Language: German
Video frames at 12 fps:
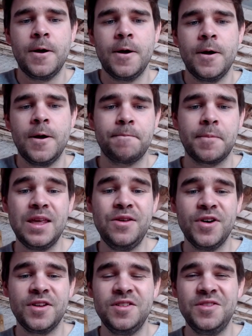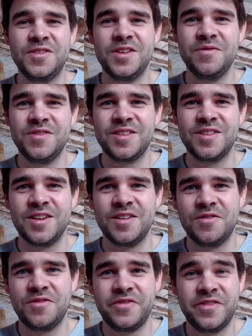Ähm, e IFA äh, eine
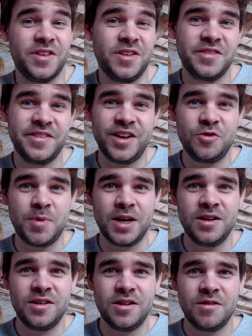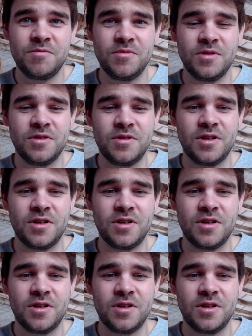sehr spannende ähm,